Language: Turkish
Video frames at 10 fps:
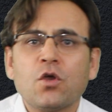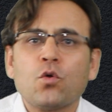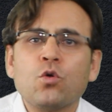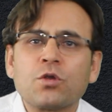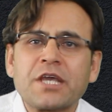
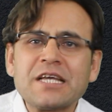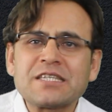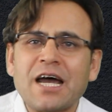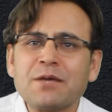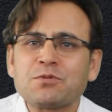Ülkeye
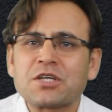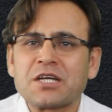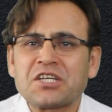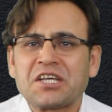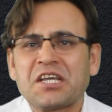sahip
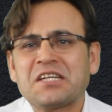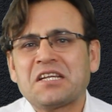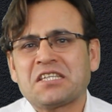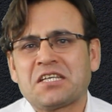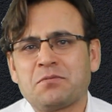çıkacak yeni
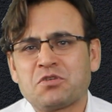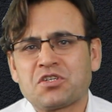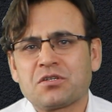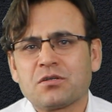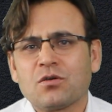
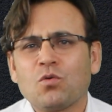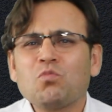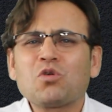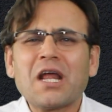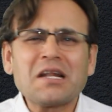nesilmiş.
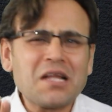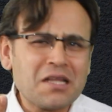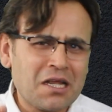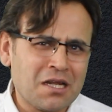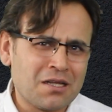Umurlarında
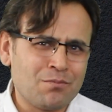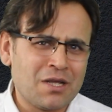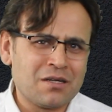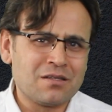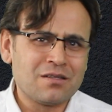değil
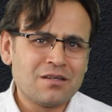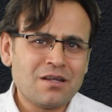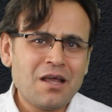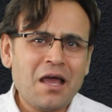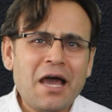adamların.
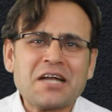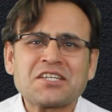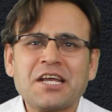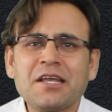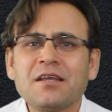Her
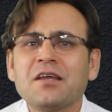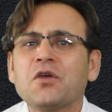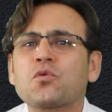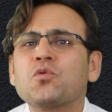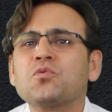şey
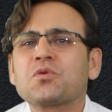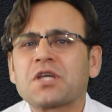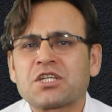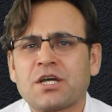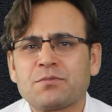günlük
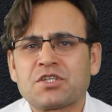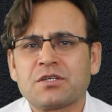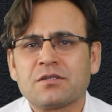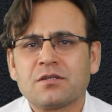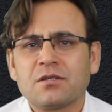yaşam
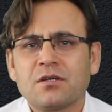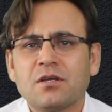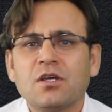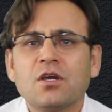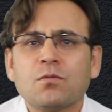için.
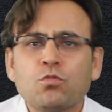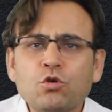Bu